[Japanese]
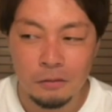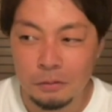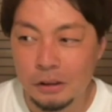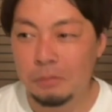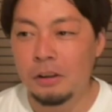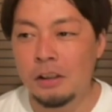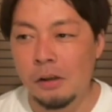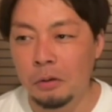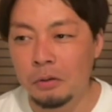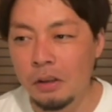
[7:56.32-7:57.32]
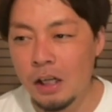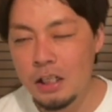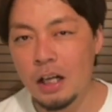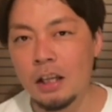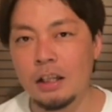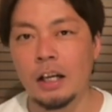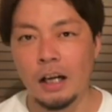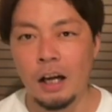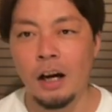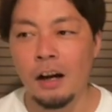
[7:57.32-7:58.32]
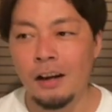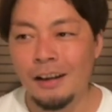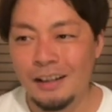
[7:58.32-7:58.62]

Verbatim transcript: 自分たちは大人になったから、